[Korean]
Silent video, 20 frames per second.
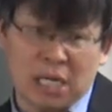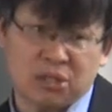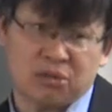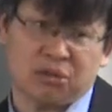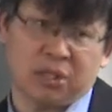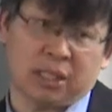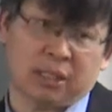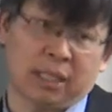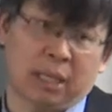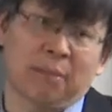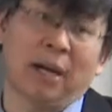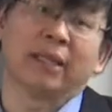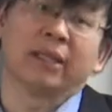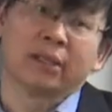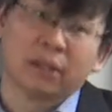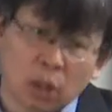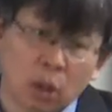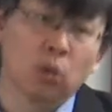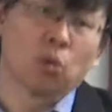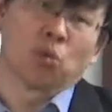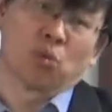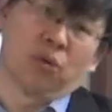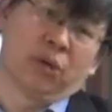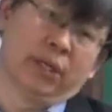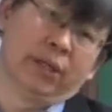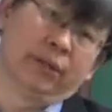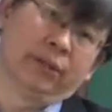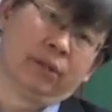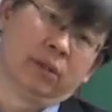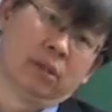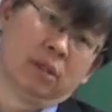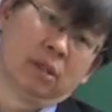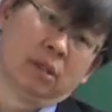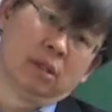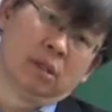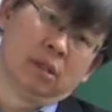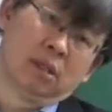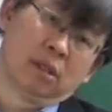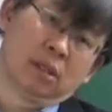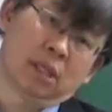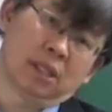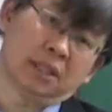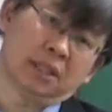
수 있게 만들어 놓은 거예요. 그러니까